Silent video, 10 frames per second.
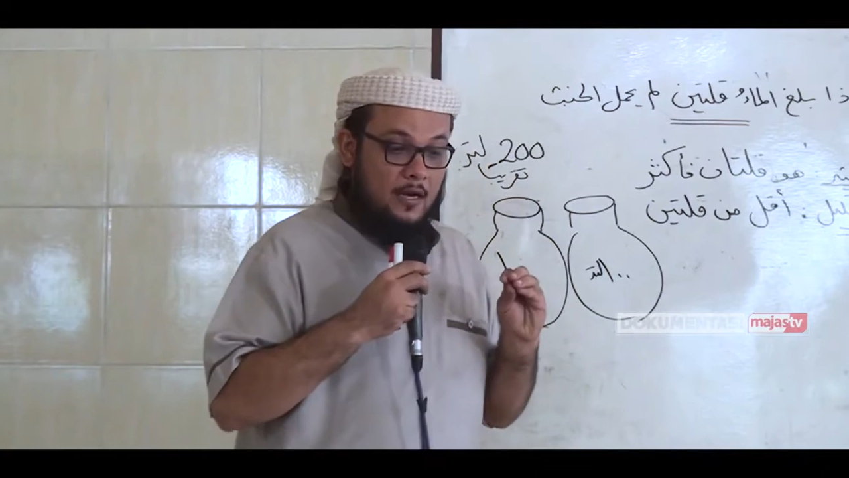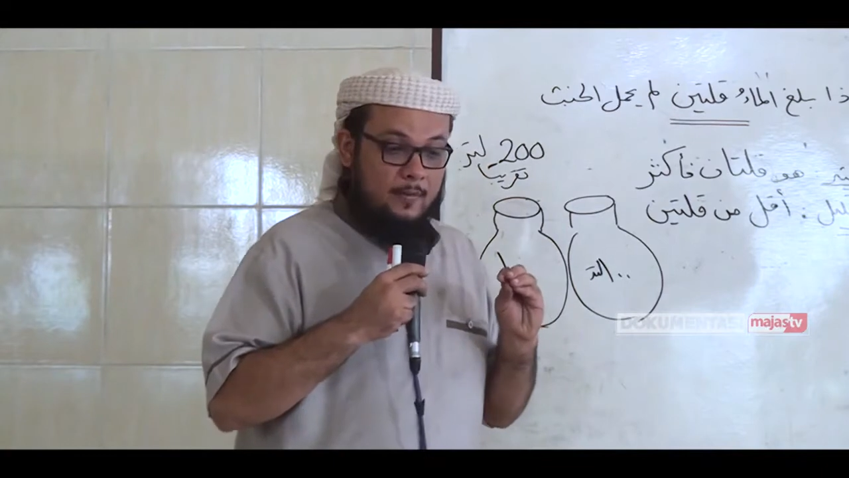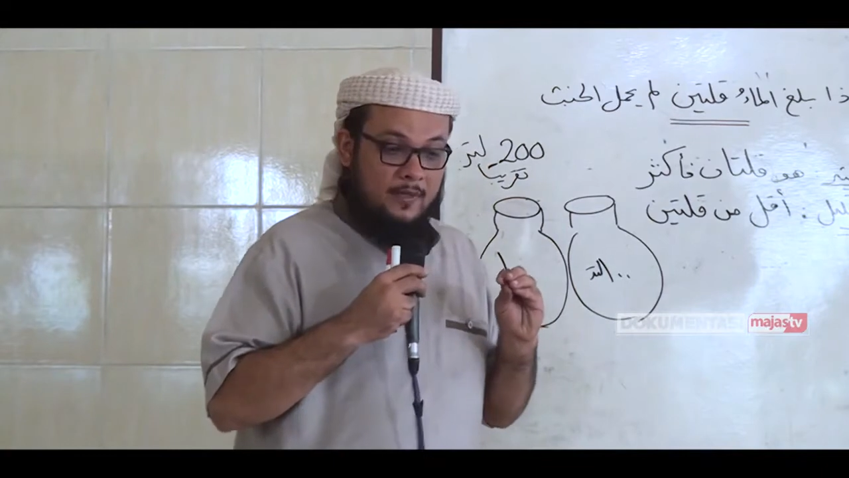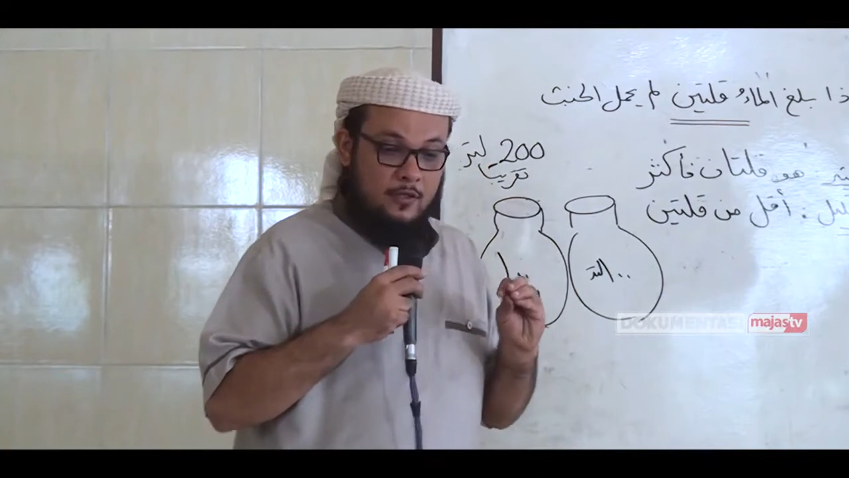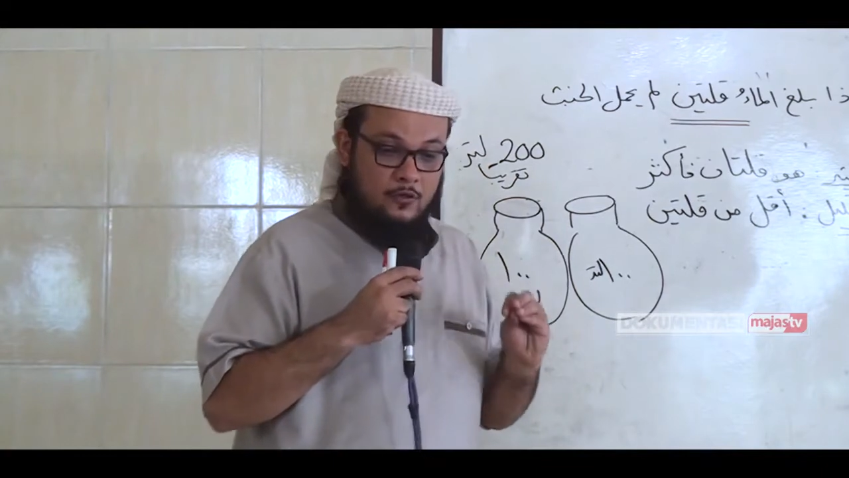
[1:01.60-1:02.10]
قال
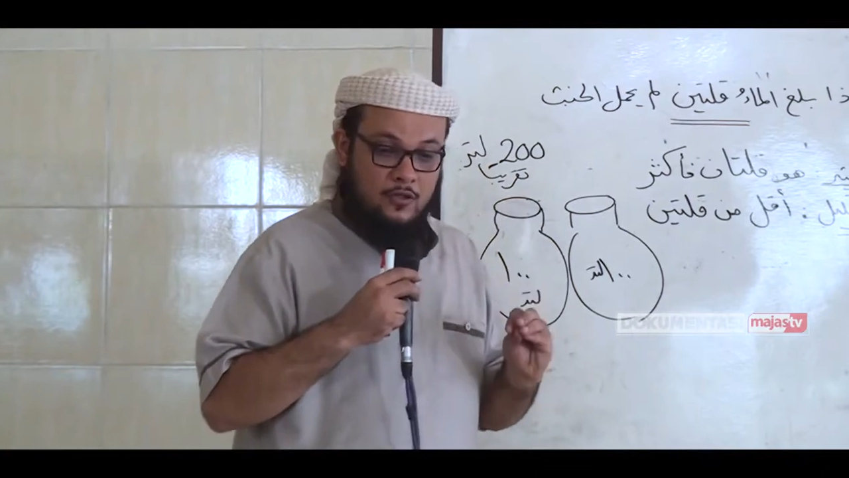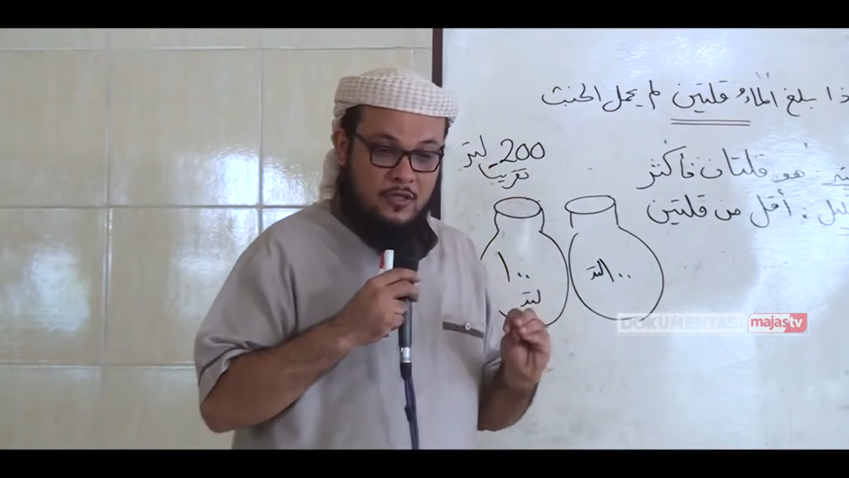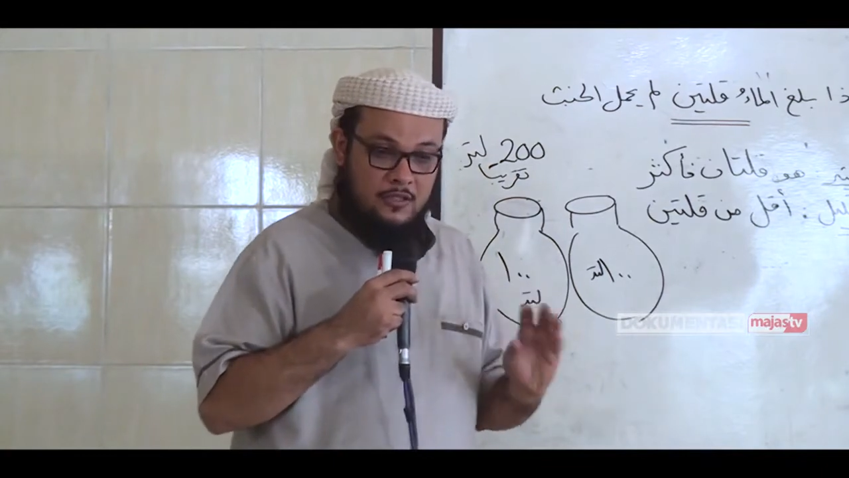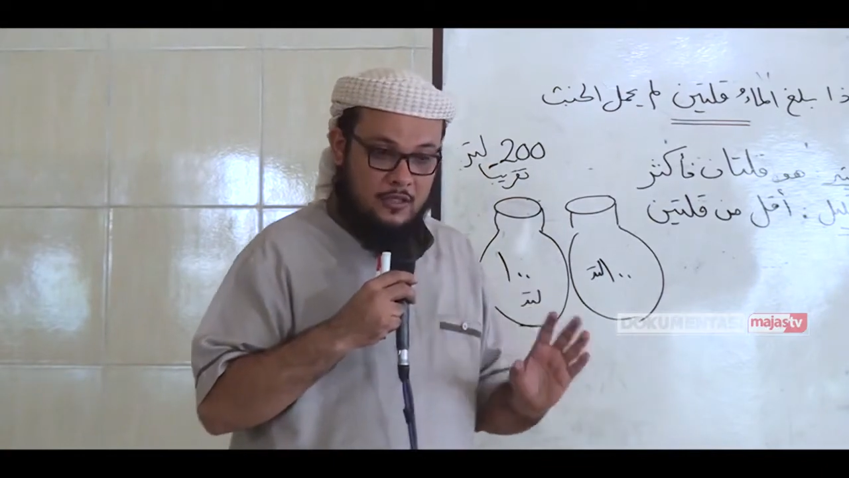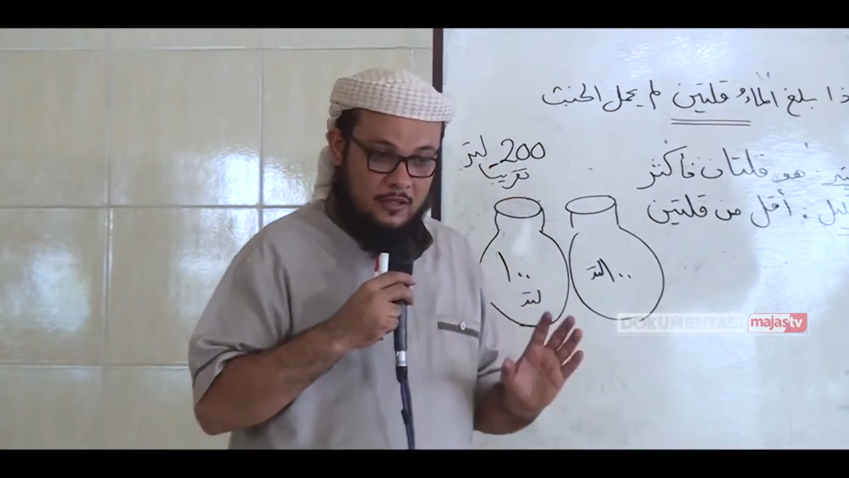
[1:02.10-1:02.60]

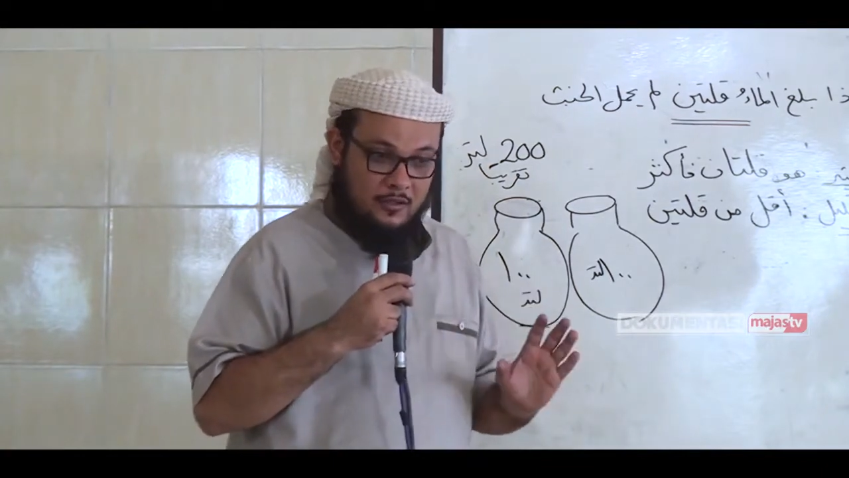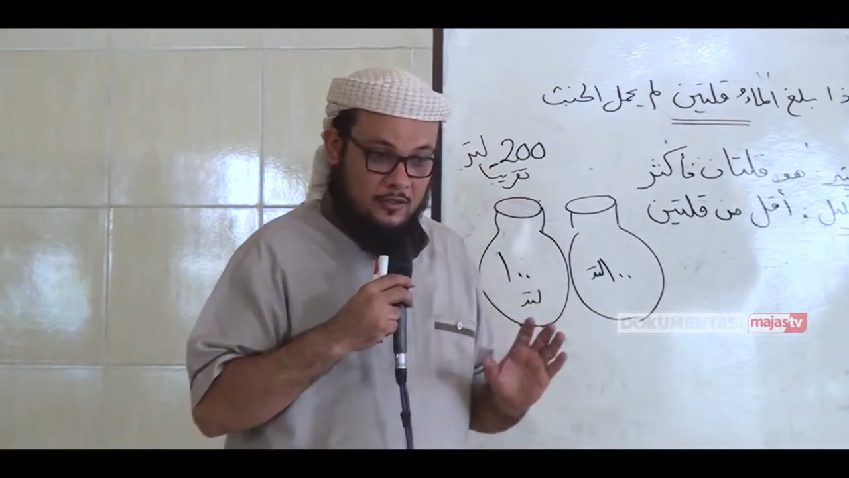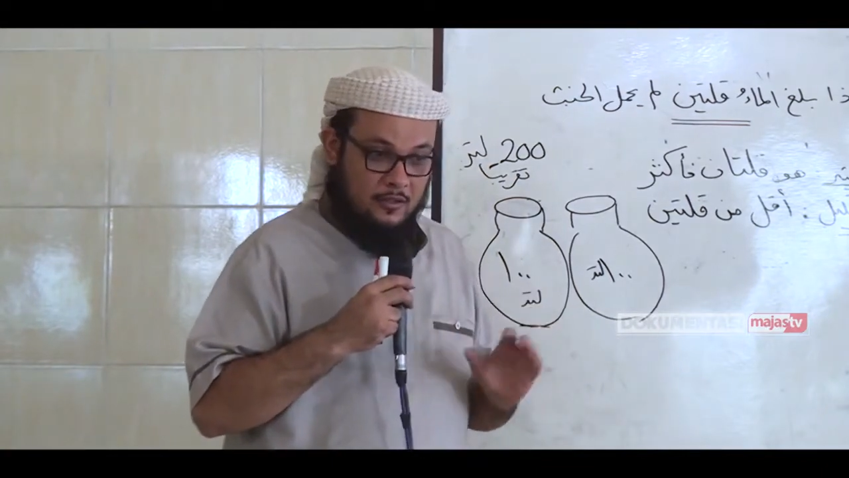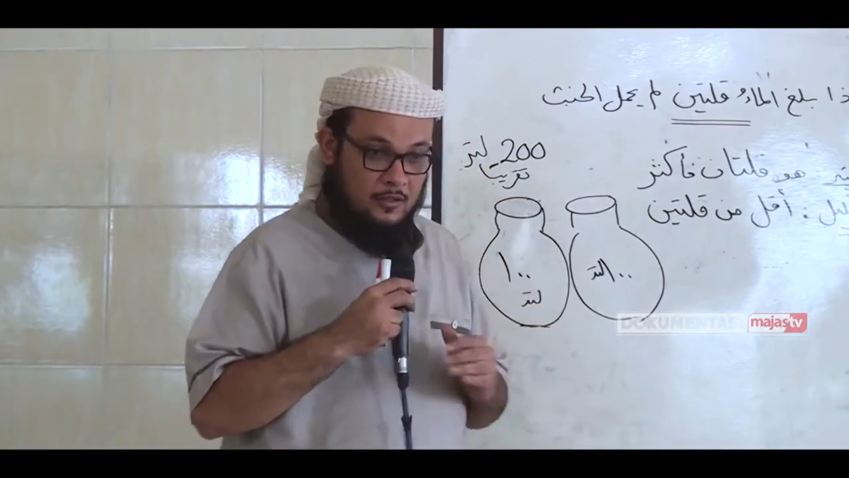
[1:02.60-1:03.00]
216 لتر